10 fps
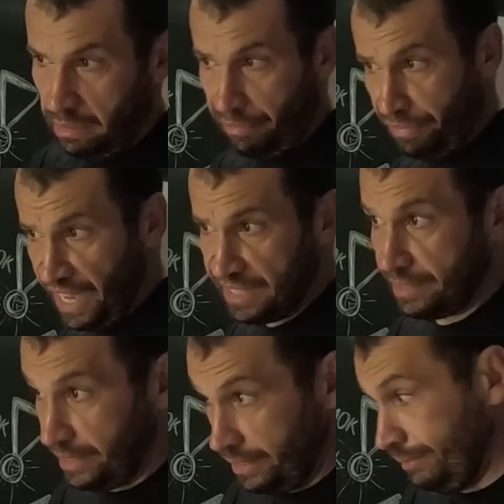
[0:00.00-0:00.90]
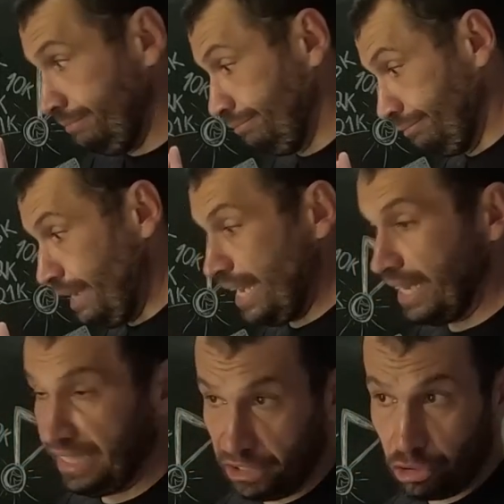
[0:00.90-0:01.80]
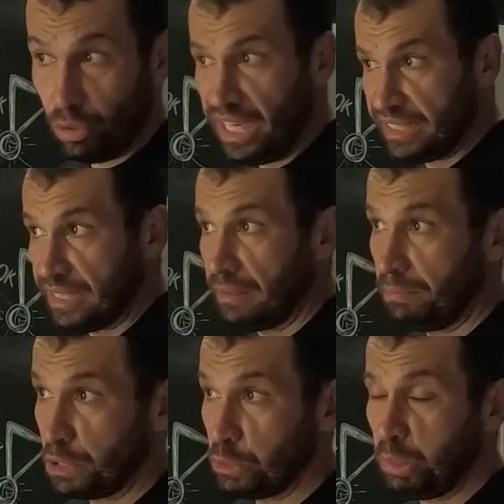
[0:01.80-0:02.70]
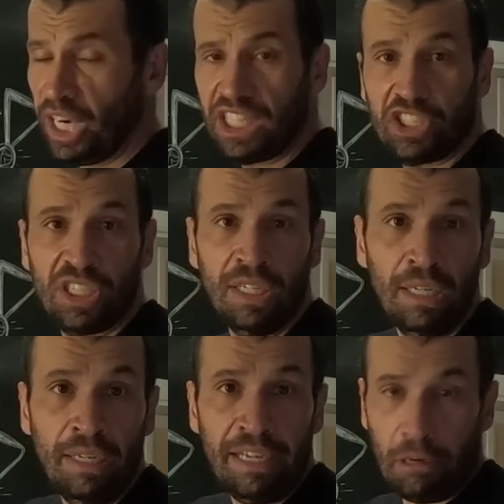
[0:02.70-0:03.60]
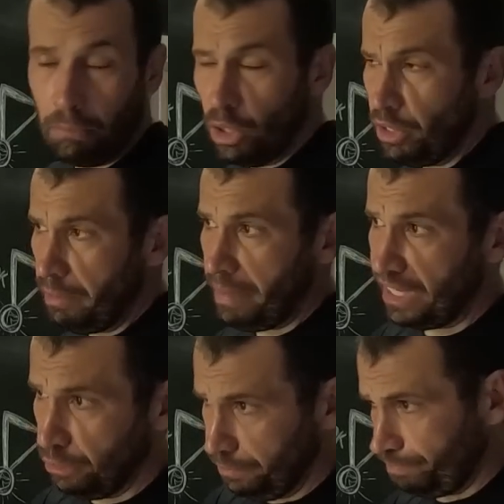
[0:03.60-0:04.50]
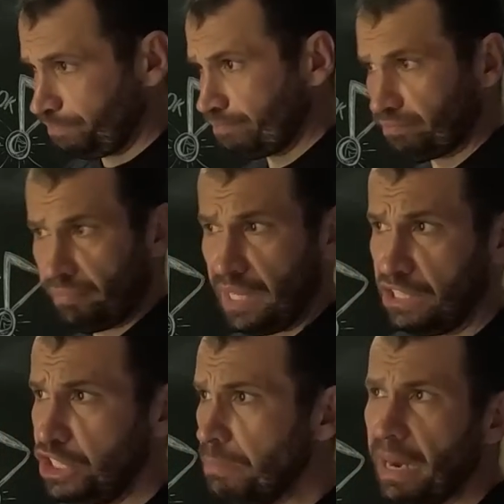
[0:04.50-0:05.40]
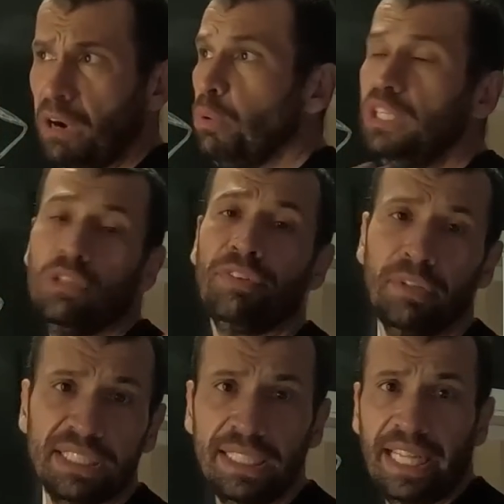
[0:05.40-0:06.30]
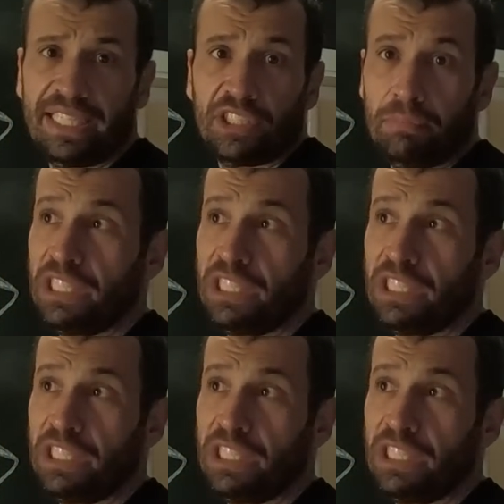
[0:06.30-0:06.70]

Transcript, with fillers: A fase não é grandes coisas o esporte, eu morro de medo de ir para a rua e sofrer um acidente.